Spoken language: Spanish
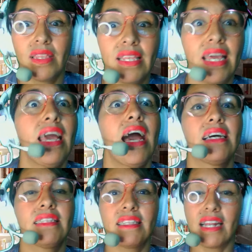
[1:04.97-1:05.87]
de
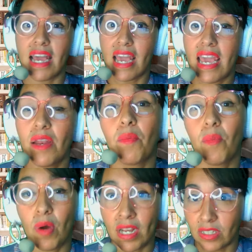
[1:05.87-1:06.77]
atraer
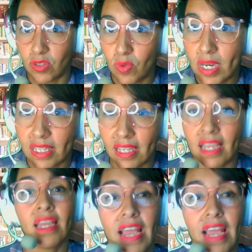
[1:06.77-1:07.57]
buena suerte,